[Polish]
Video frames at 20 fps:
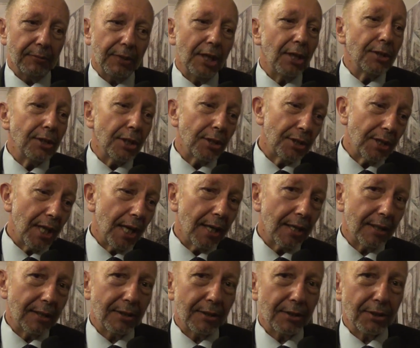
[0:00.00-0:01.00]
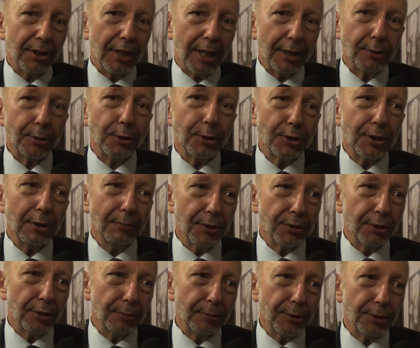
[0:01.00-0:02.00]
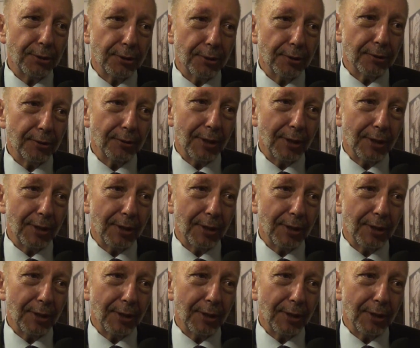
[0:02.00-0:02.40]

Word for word: nie jest też tak, że jak coś chcemy zrobić, to,